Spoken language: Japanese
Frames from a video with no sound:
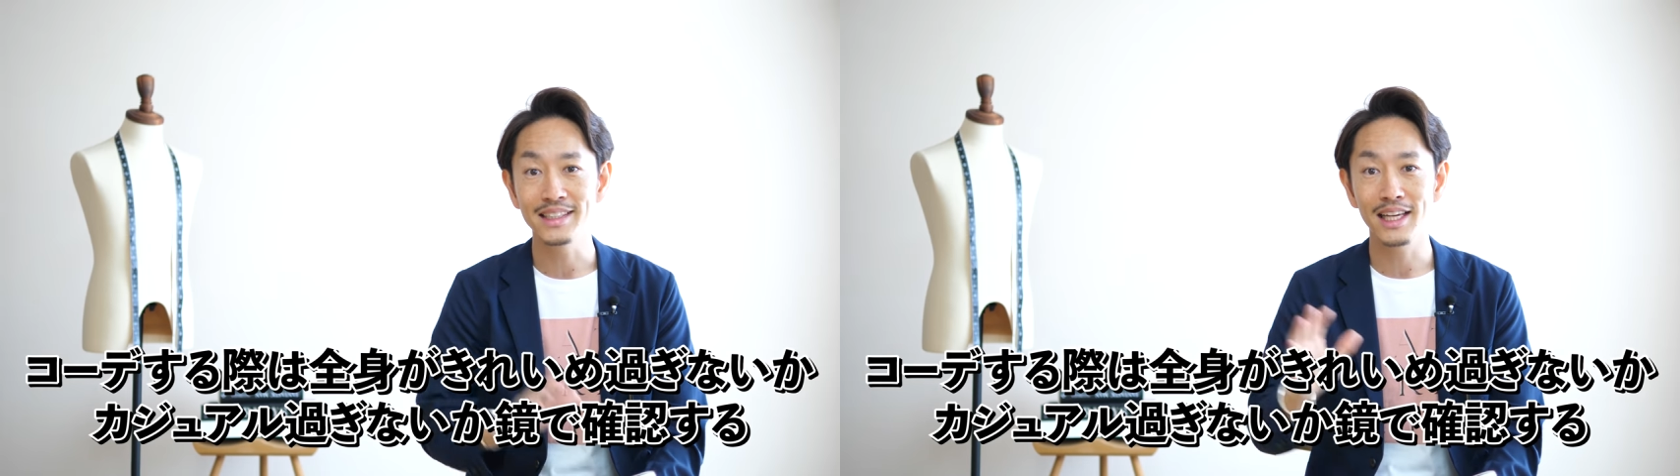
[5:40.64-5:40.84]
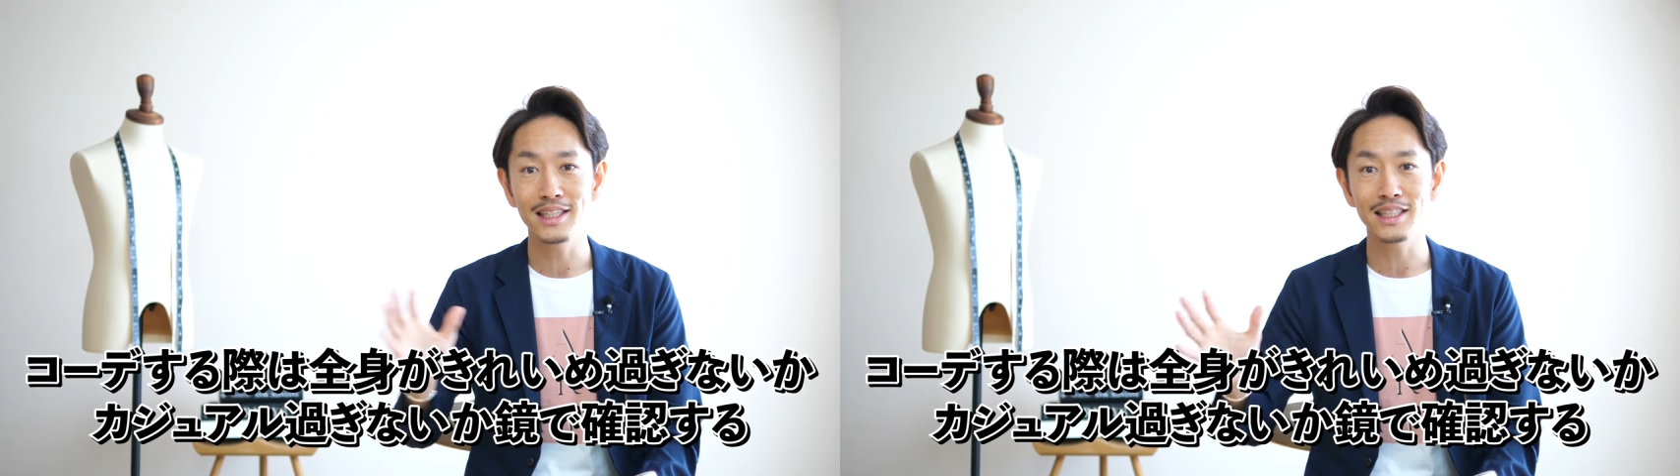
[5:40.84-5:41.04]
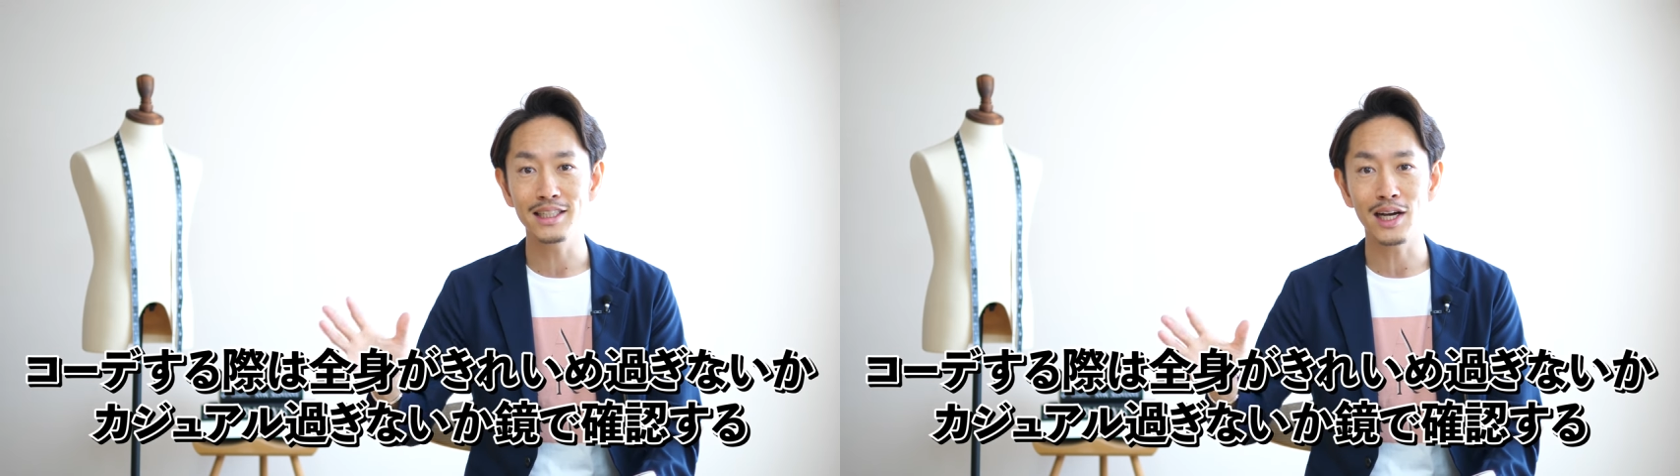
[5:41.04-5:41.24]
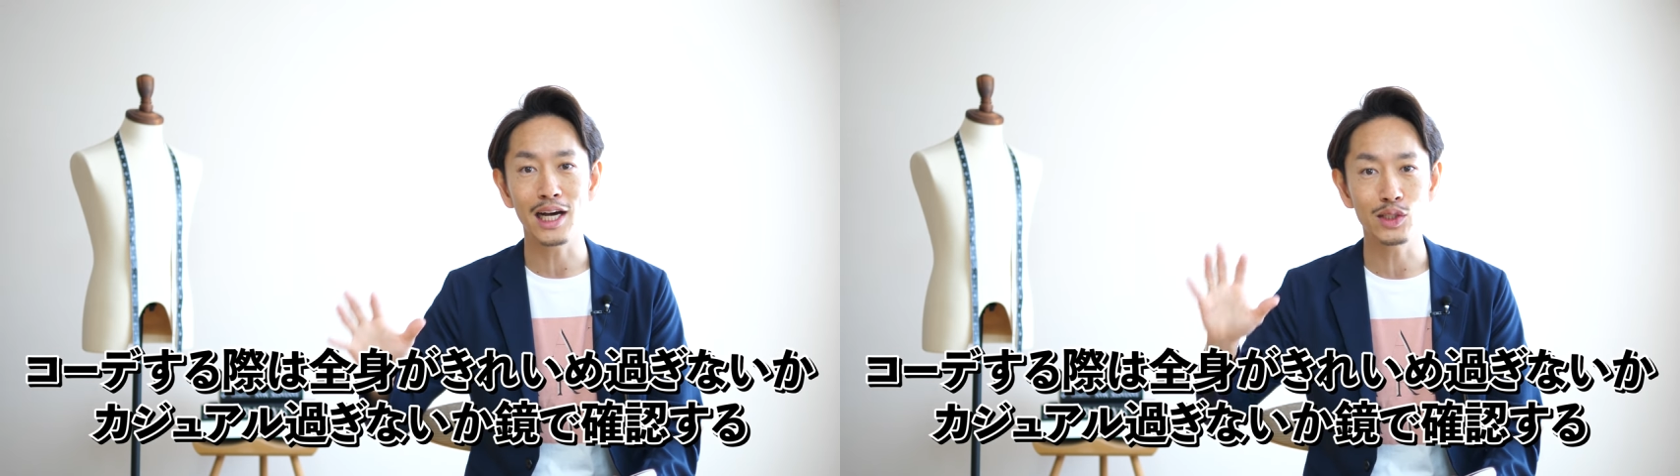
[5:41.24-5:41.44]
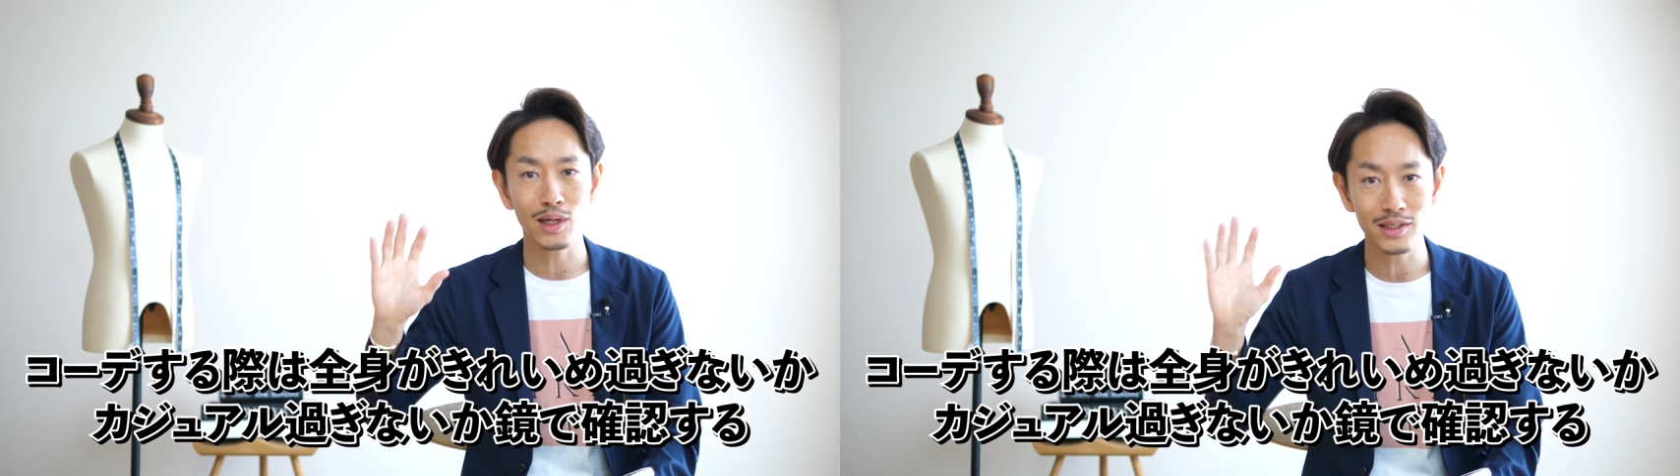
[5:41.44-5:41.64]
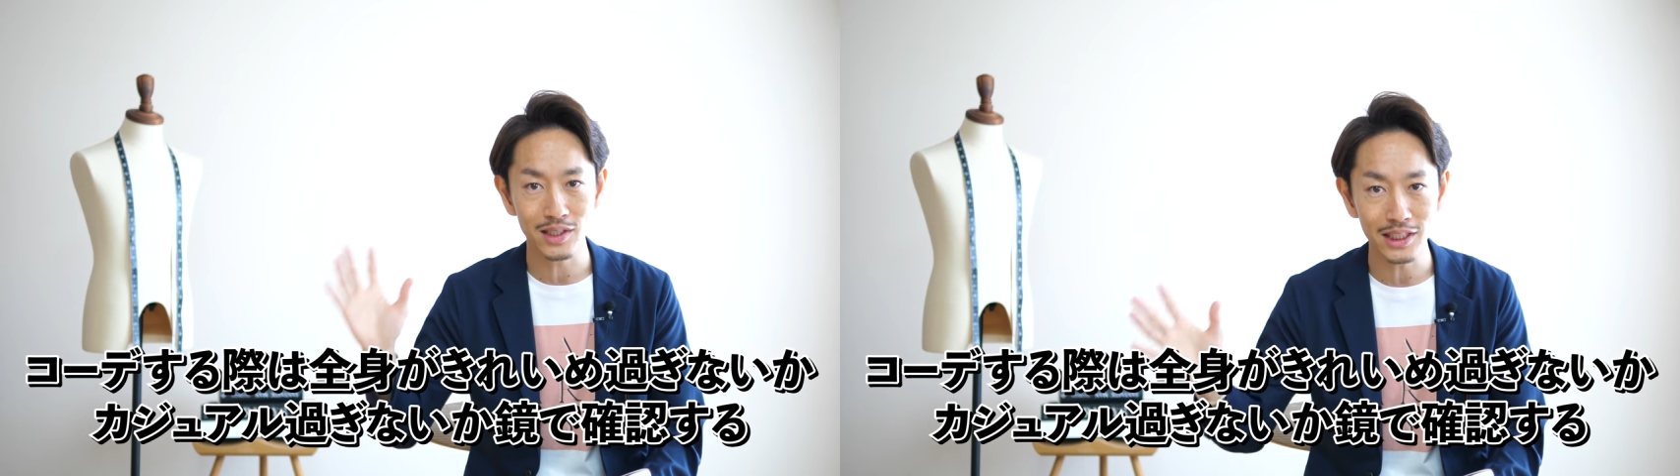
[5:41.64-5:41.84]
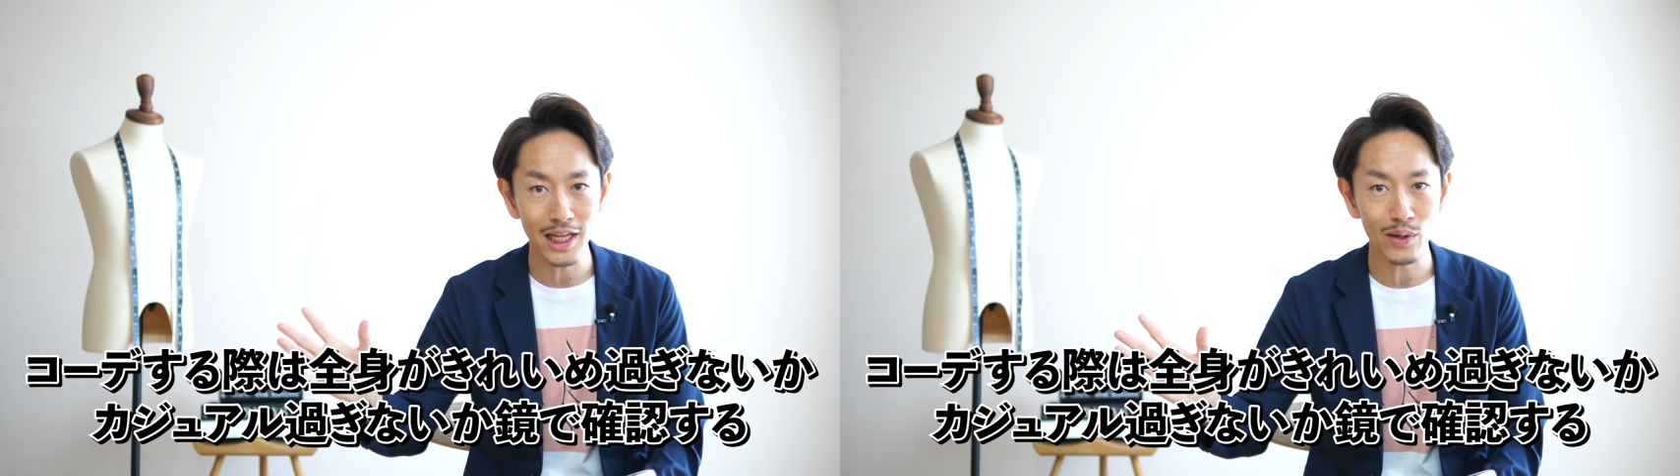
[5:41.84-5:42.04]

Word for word: 全身がカジュアルすぎ